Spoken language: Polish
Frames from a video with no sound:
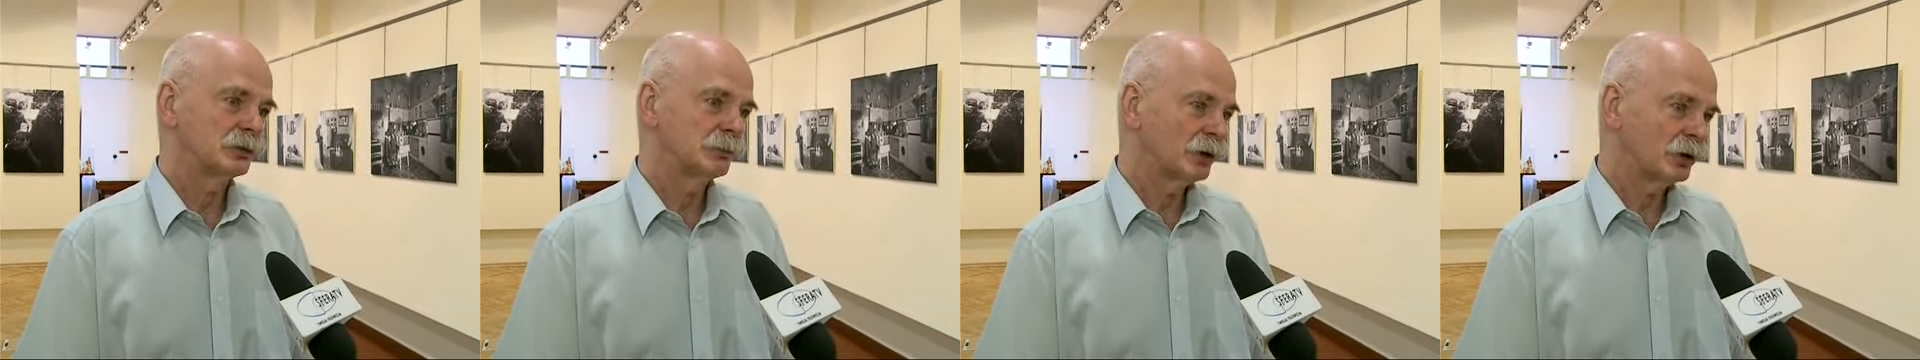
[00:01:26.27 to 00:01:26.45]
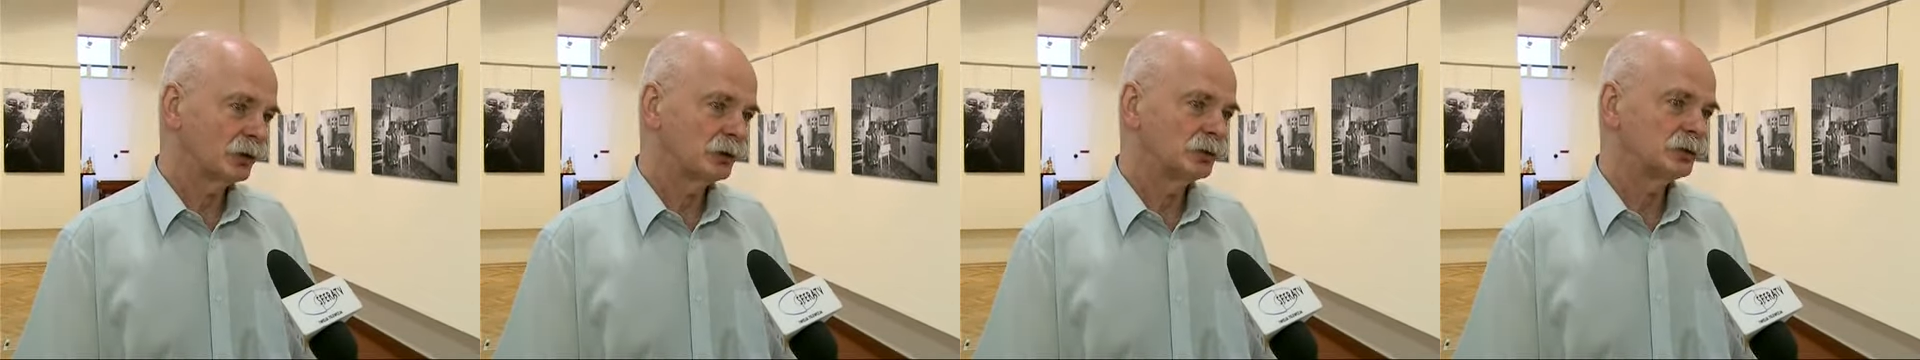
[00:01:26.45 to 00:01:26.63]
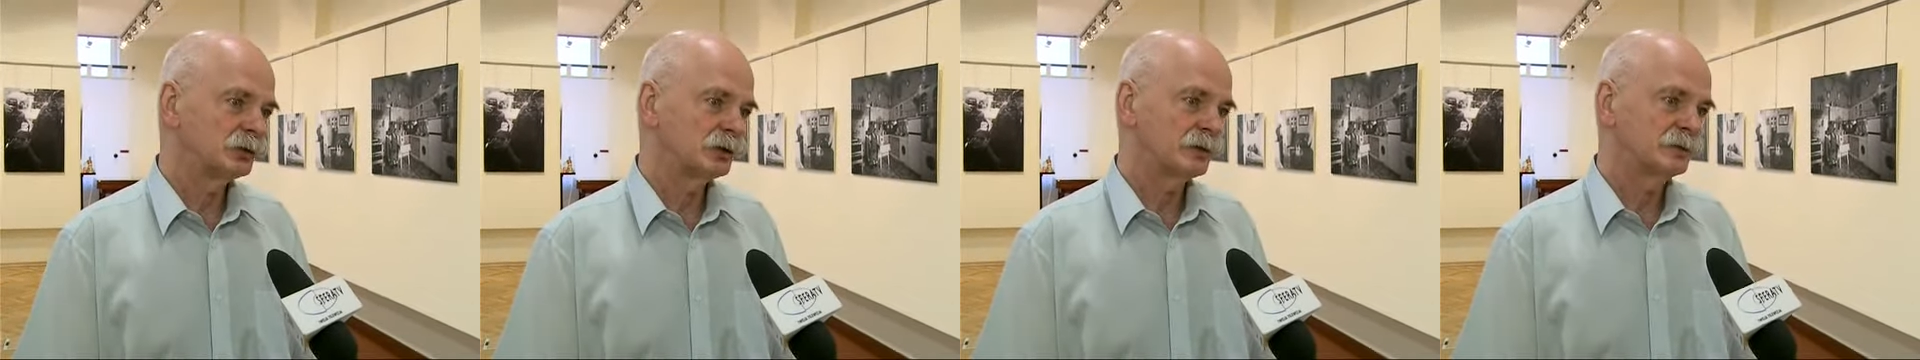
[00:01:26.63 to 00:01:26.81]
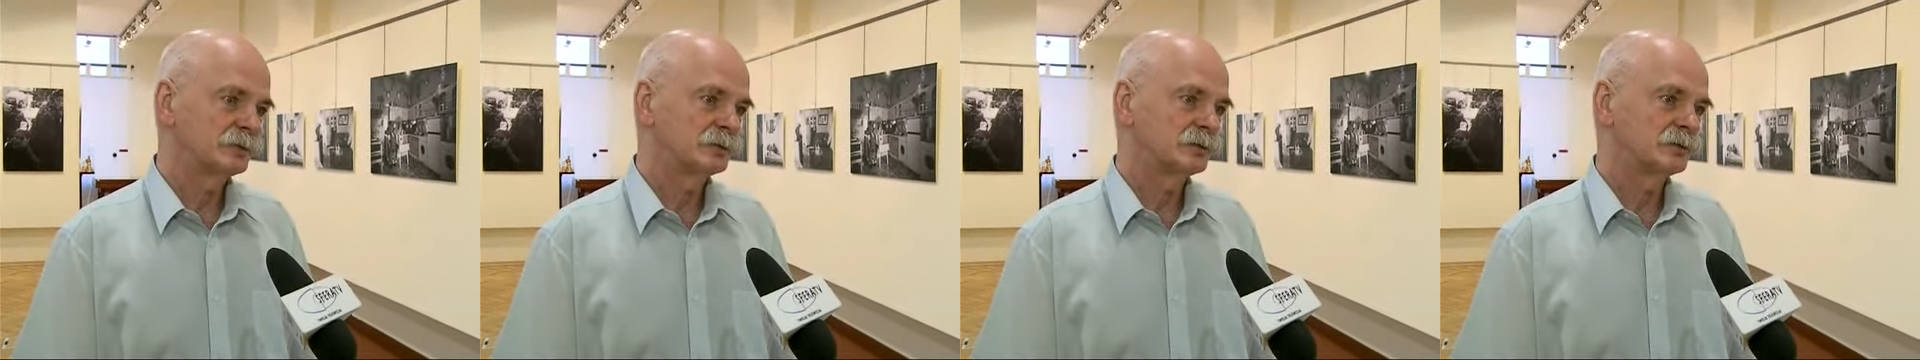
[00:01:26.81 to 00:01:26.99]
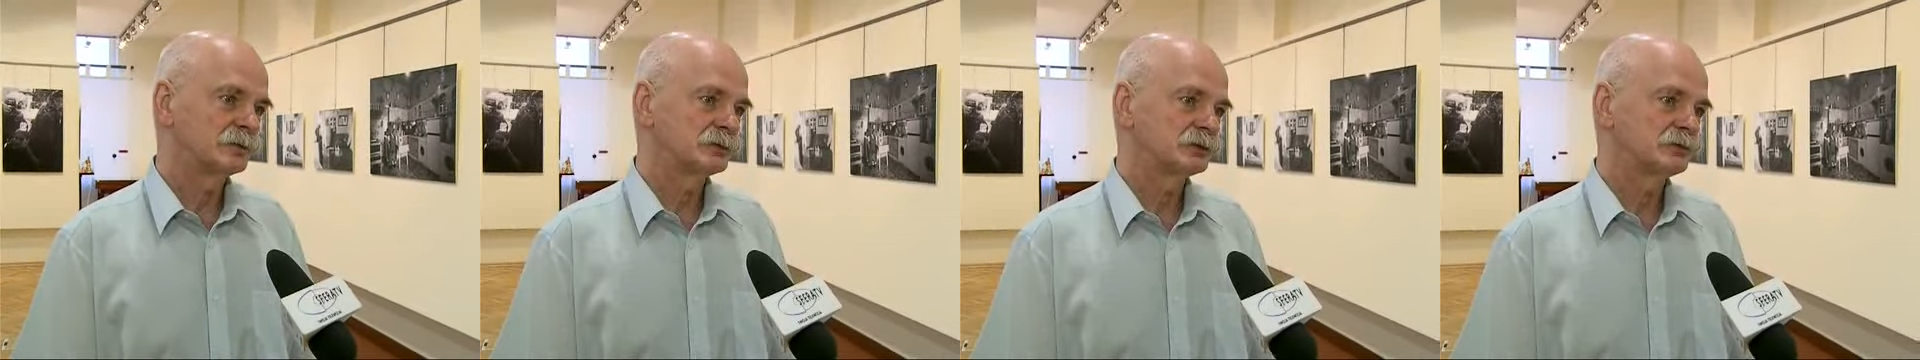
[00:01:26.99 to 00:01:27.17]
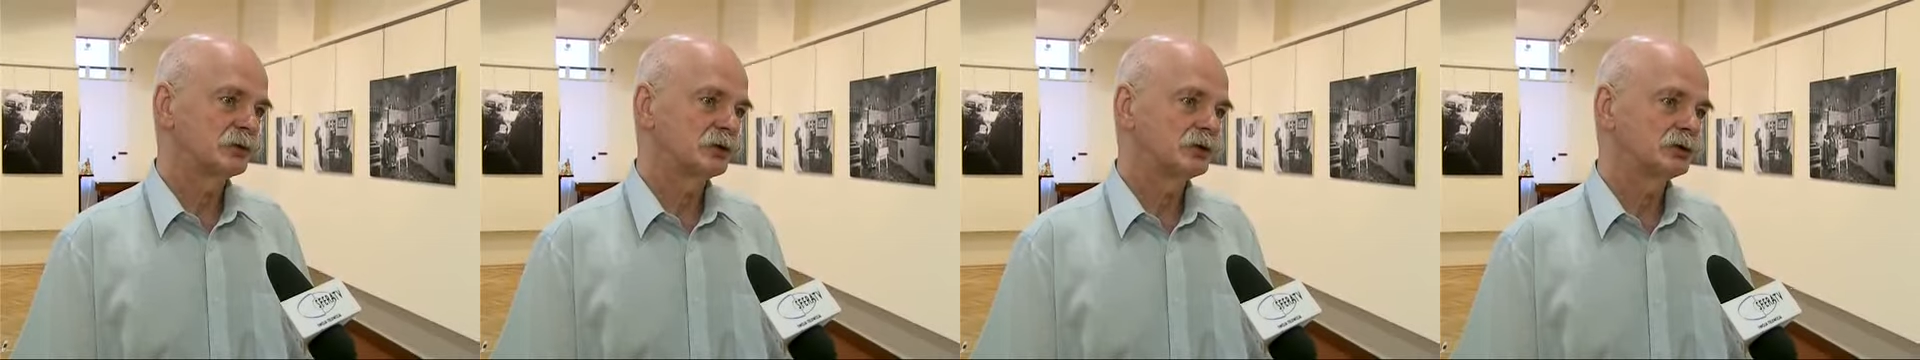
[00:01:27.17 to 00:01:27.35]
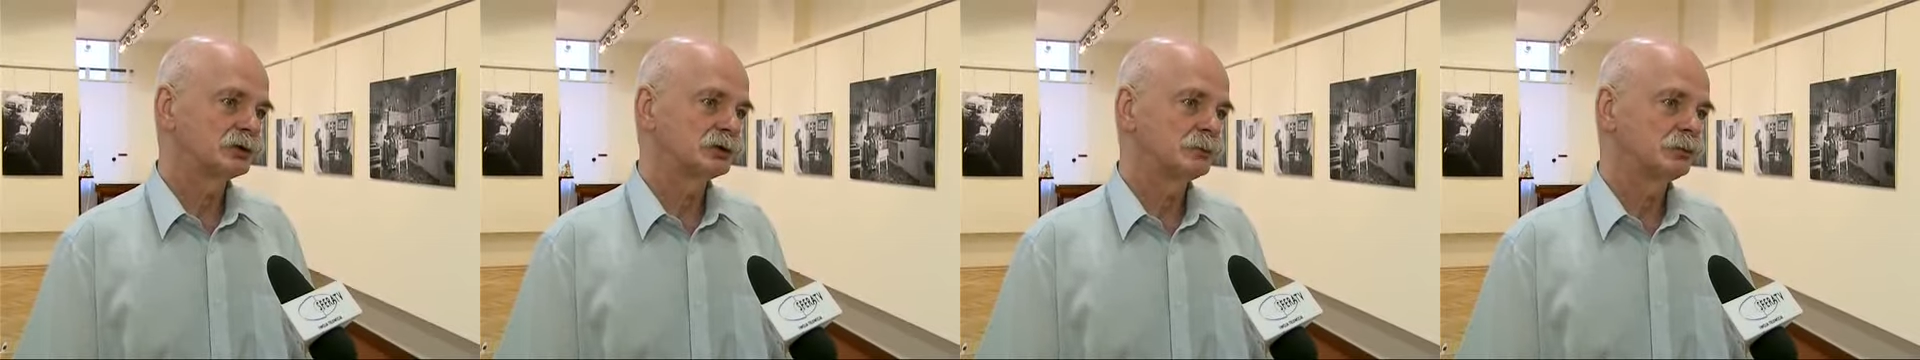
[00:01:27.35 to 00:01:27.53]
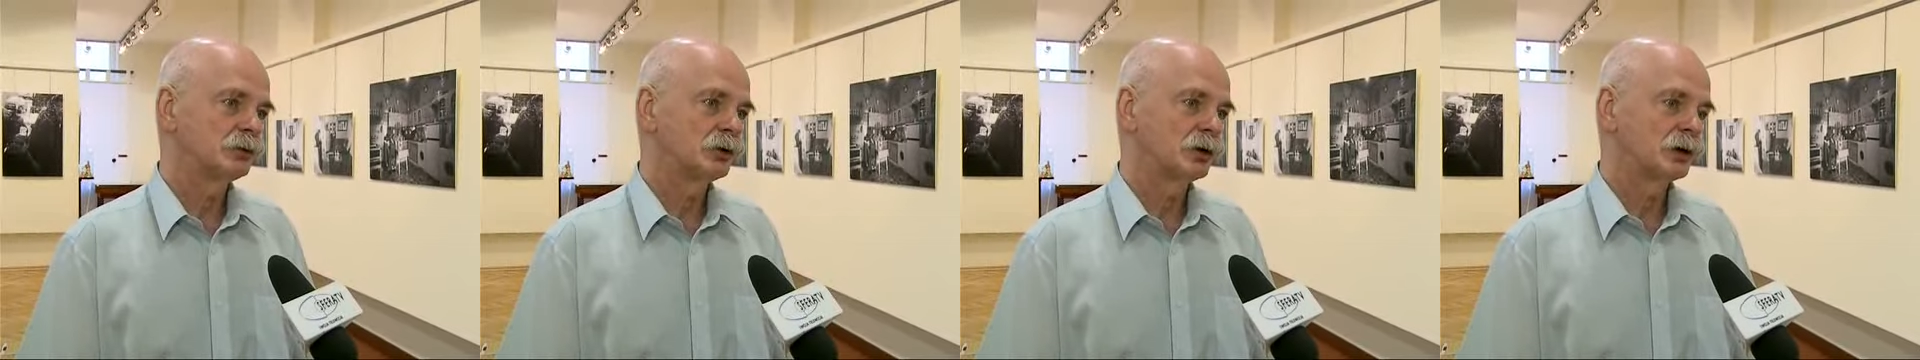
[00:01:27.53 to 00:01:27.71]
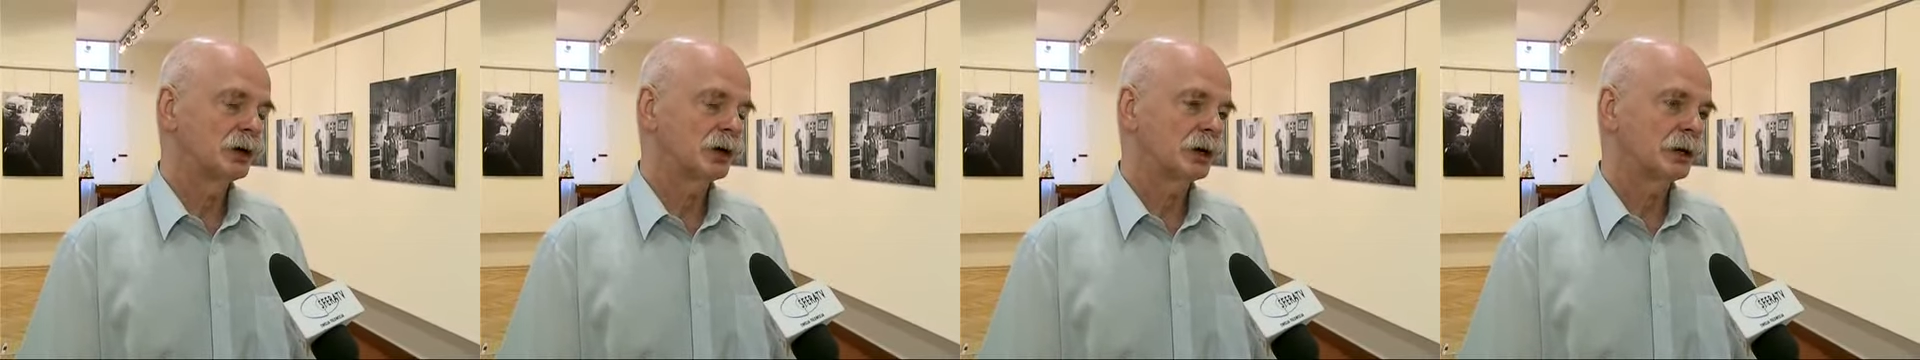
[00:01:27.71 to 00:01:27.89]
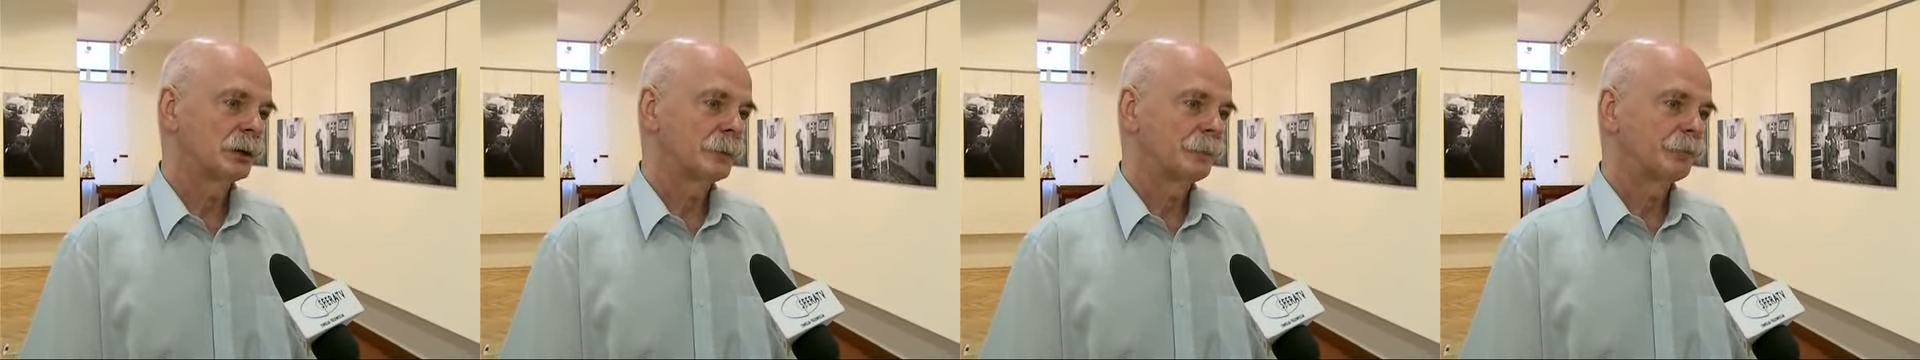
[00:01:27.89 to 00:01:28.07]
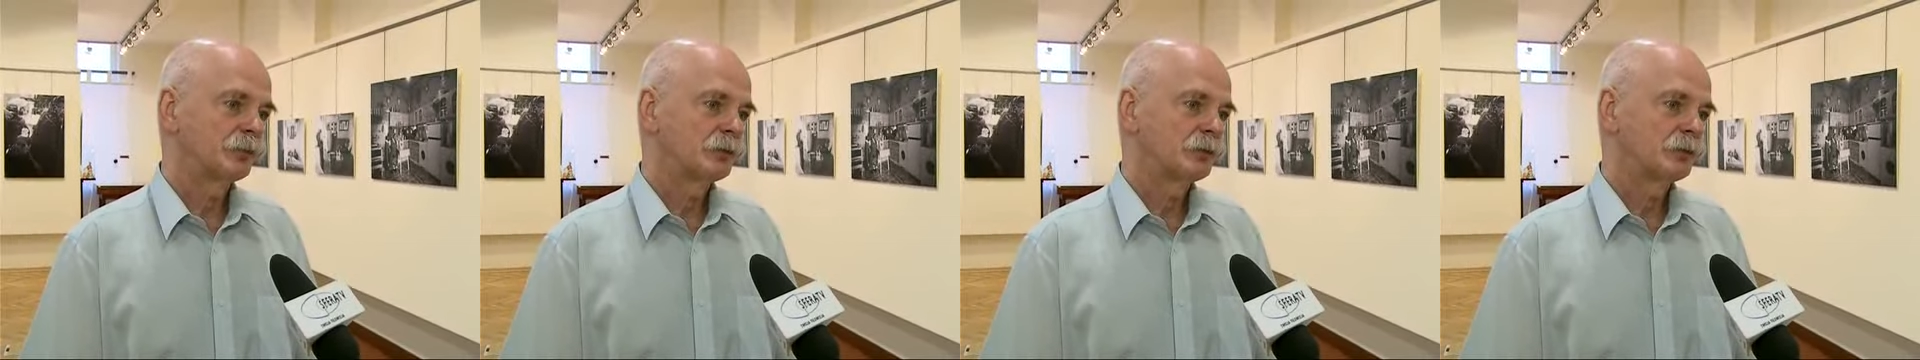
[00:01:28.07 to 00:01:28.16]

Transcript: co brakuje w swoich zbiorach.